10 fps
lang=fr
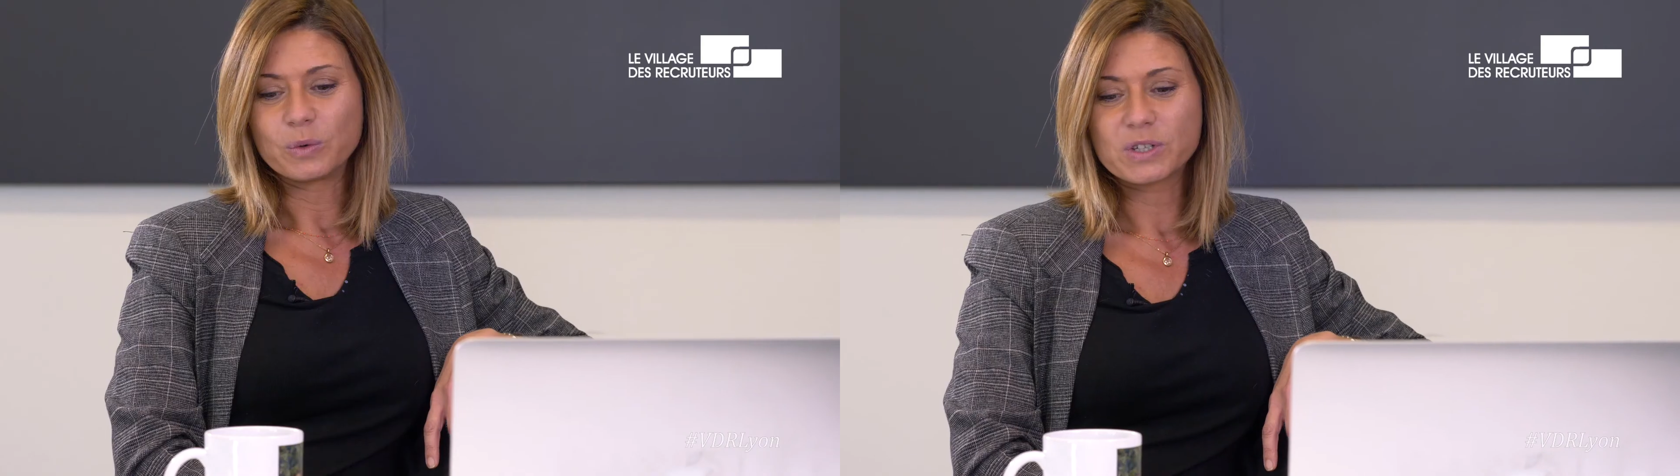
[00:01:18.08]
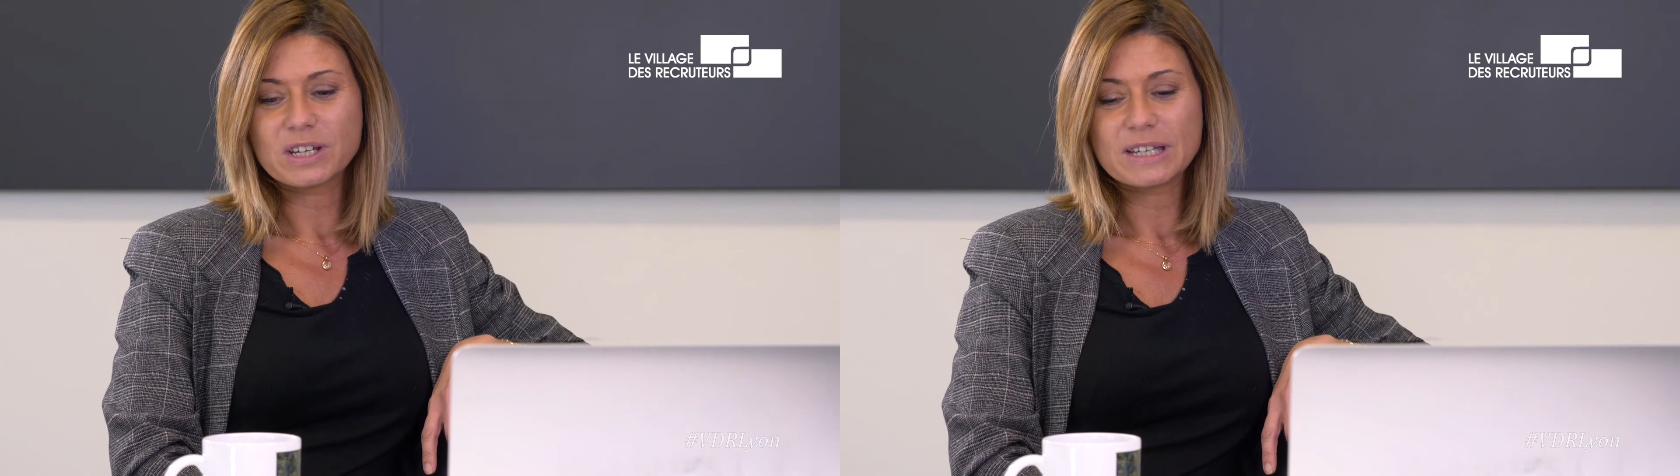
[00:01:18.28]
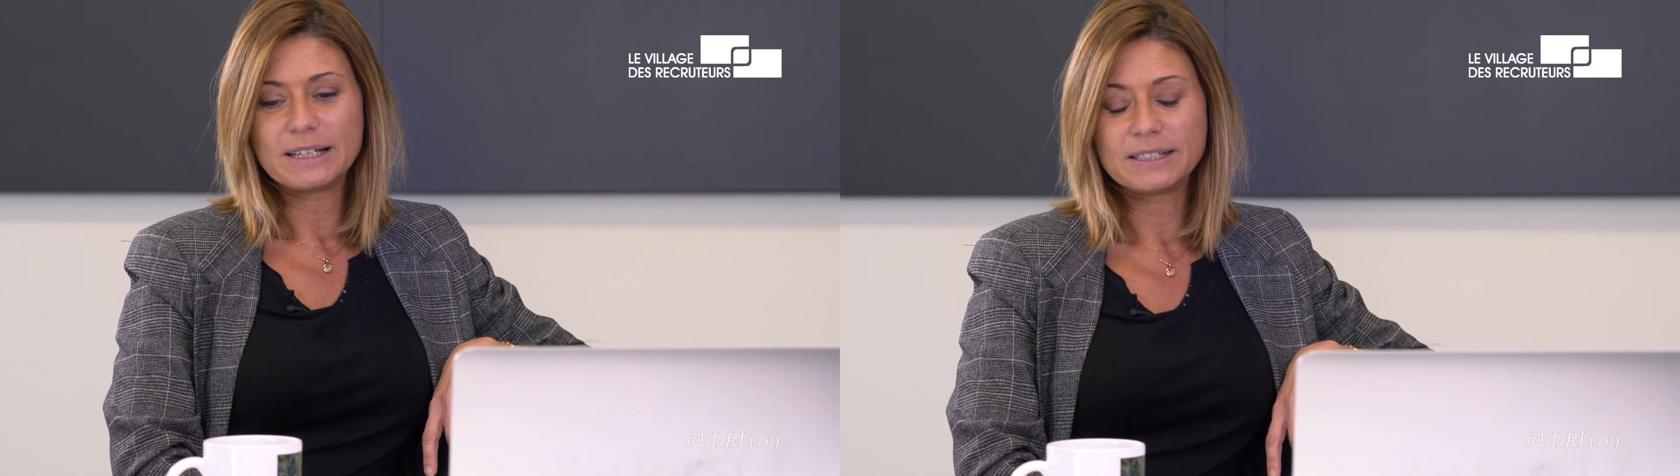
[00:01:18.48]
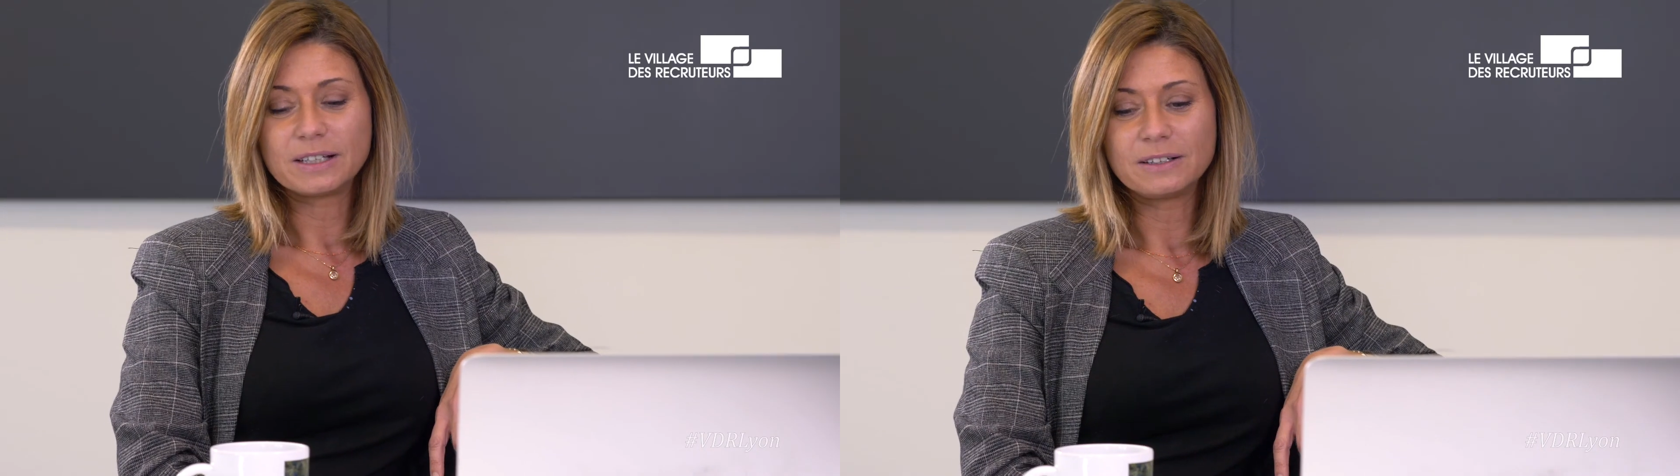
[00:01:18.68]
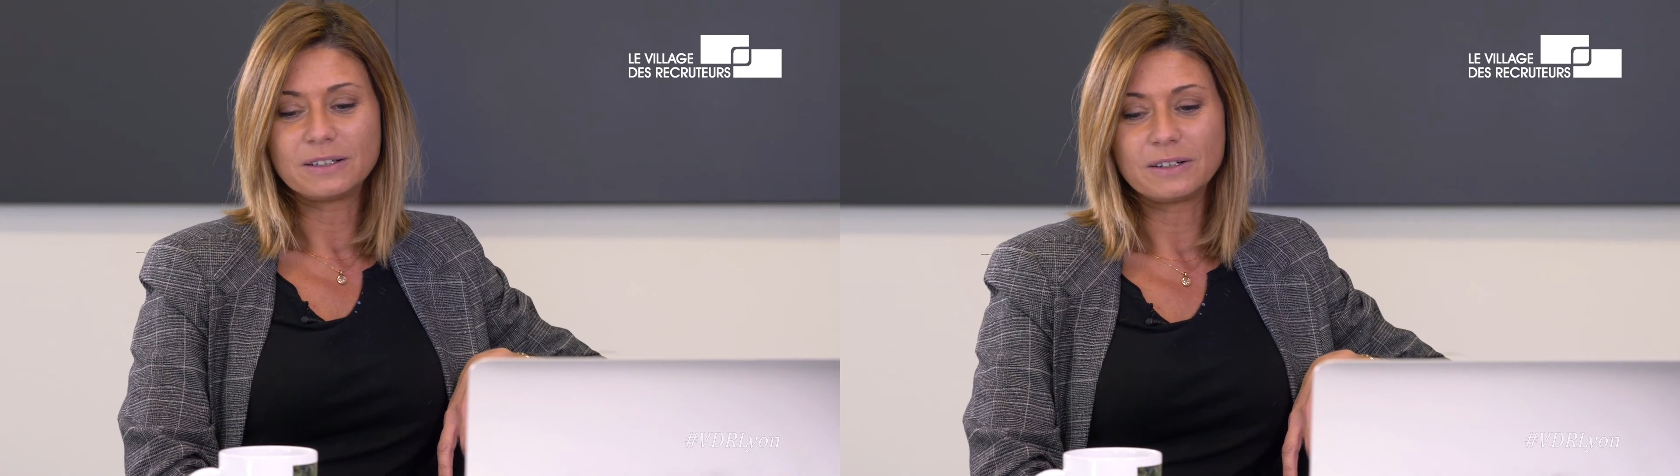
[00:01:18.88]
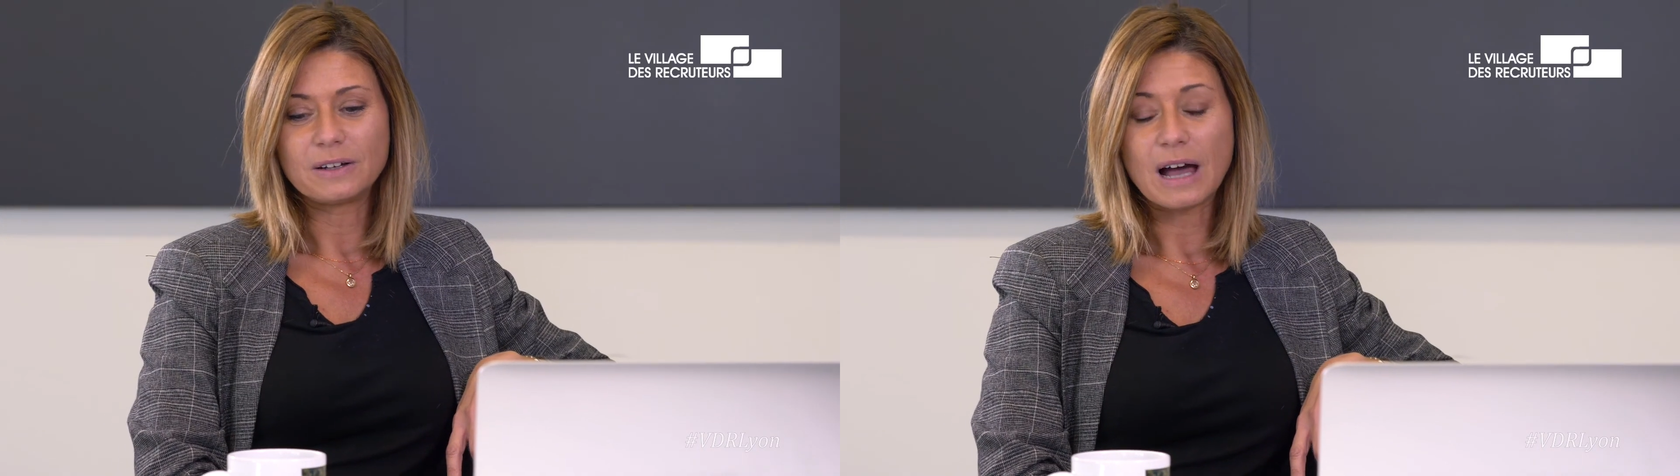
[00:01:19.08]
on recherche quelqu'un